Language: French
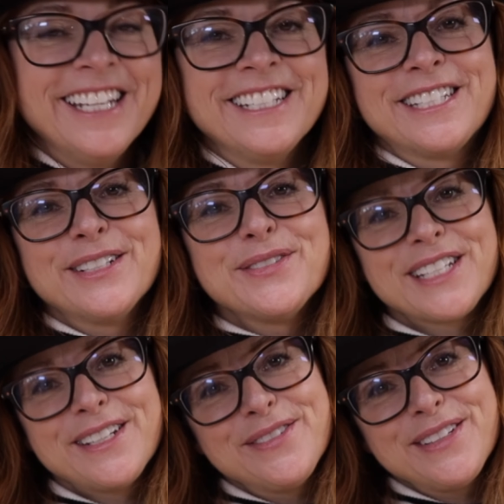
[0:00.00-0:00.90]
Si vous
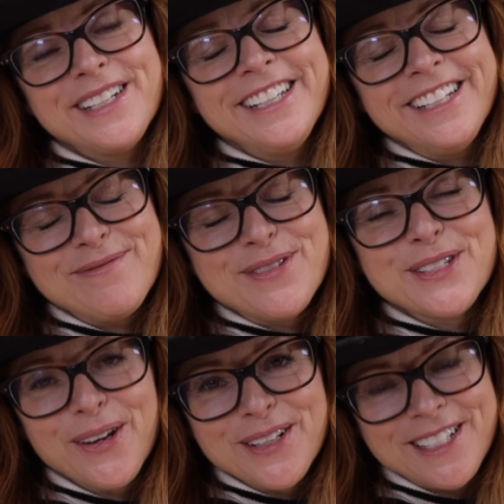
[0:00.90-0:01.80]
avez
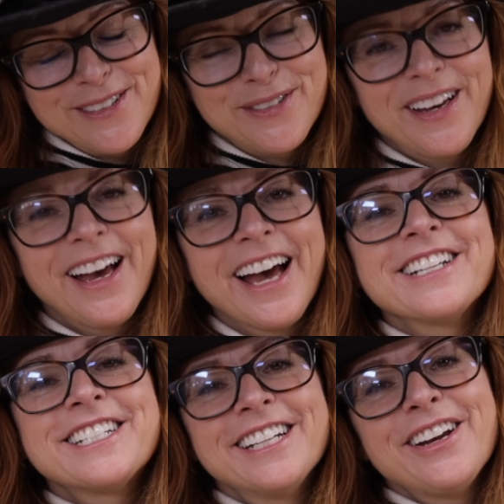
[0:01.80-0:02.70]
plusieurs enfants,
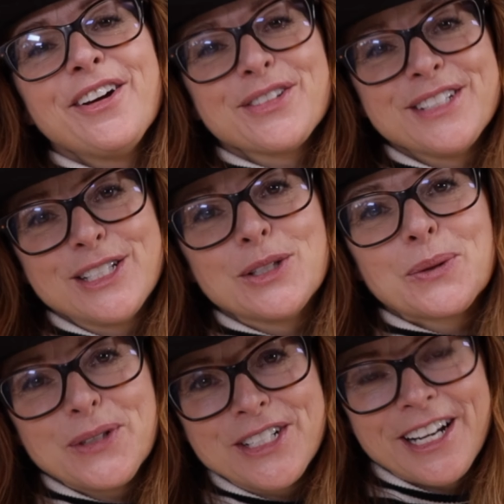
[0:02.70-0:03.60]
achetez-leur une
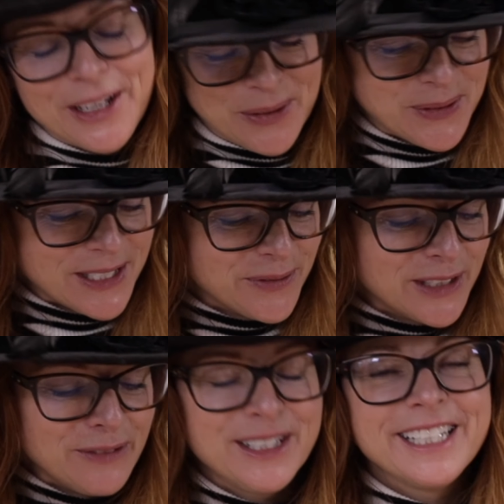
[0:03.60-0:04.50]
citrouille chacun, ça va
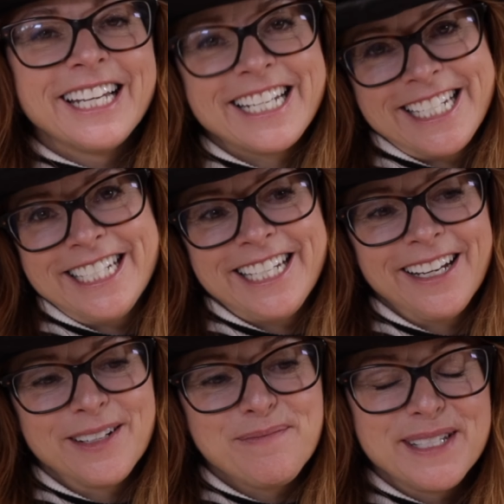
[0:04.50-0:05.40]
éviter de la
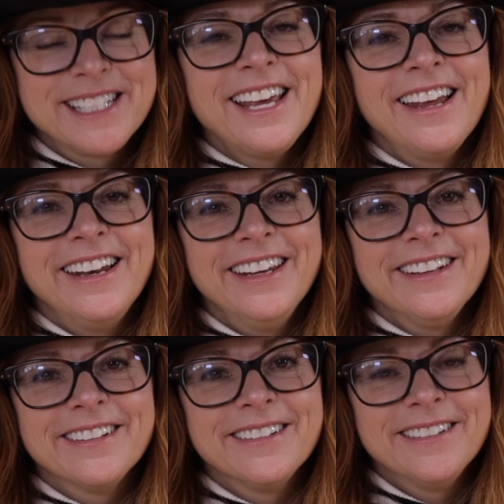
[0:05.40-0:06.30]
chicane. Puis si elle
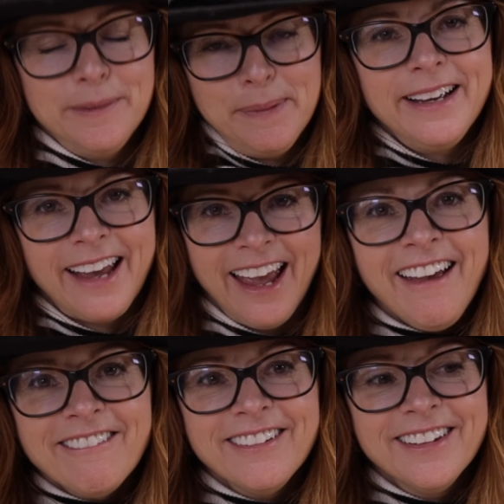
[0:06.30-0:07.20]
aide, c'est pas
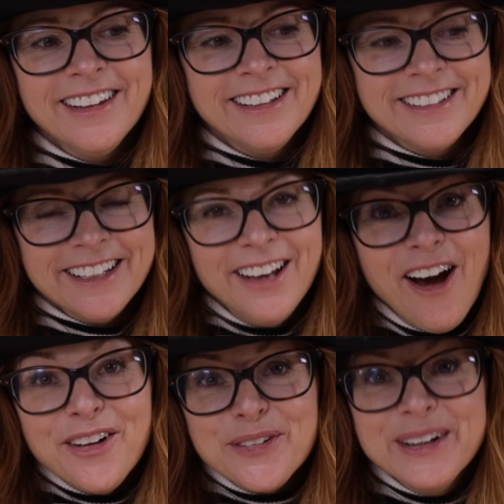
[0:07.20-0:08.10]
grave, c'est
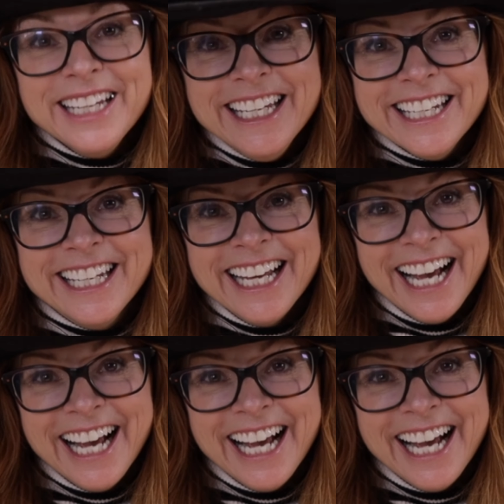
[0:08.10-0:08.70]
l'Halloween!